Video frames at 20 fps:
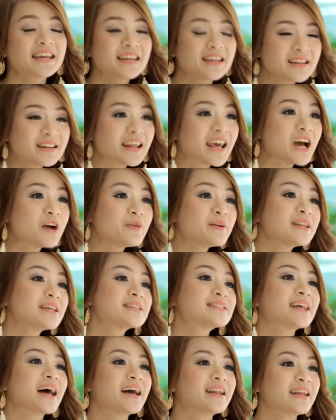Intel
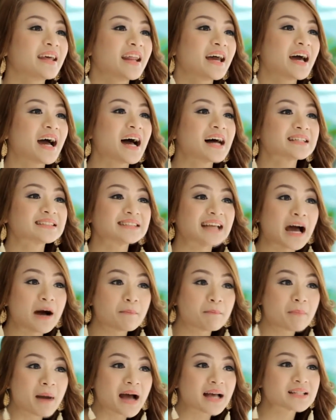Edison เนี่ยนะคะสา
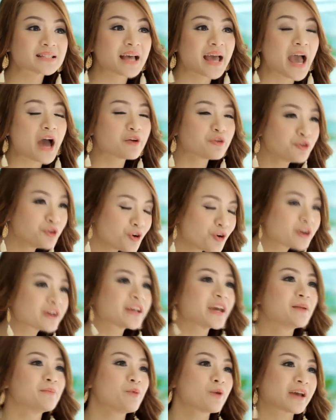มารถใช้ Arduino
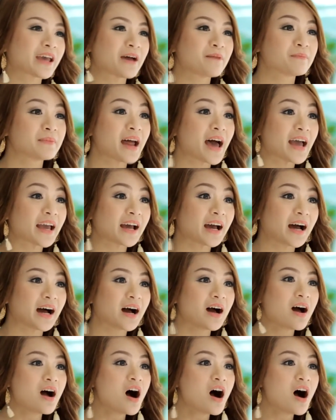เขียนโปรแกรมได้ค่ะ